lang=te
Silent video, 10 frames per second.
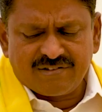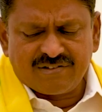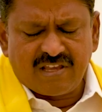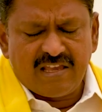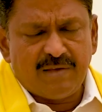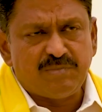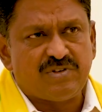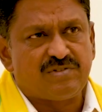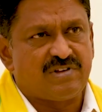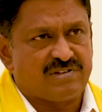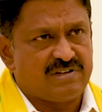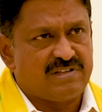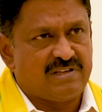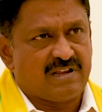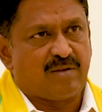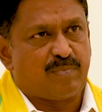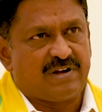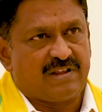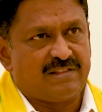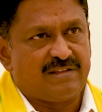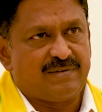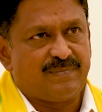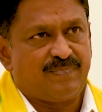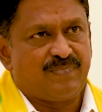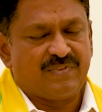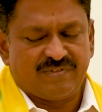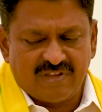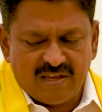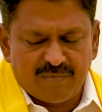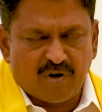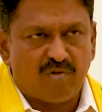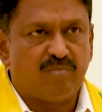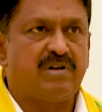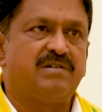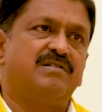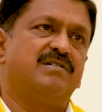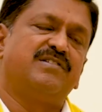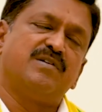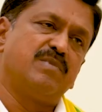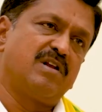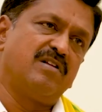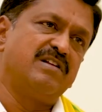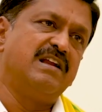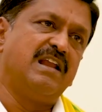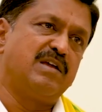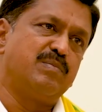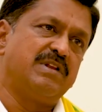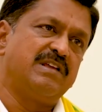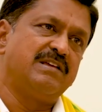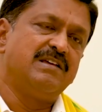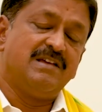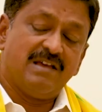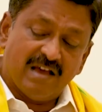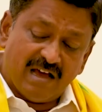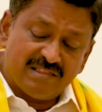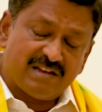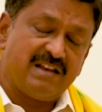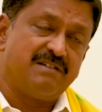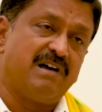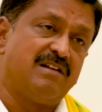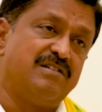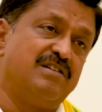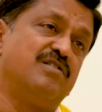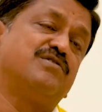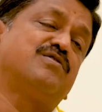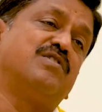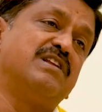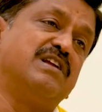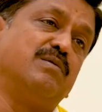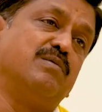సేమ్ సిచ్యువేషన్ ఇయర్ రిపీట్ అయింది సేమ్ నవంబర్ డిసెంబర్లో నీళ్ళు ఆగిపోయినాయి హంద్రీ నీవాలో ఈ రోజు కూడా నీళ్లు